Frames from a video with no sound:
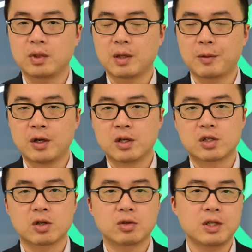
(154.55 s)
那么
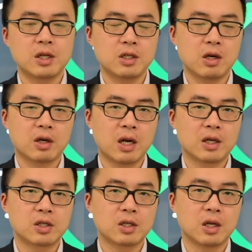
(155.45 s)
首先就要
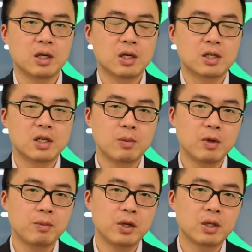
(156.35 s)
看的是呢，人
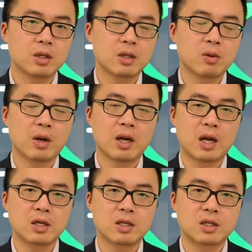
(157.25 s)
民币未
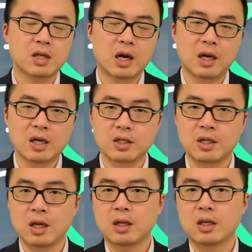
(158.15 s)
来涨还是
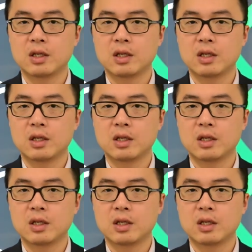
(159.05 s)
跌，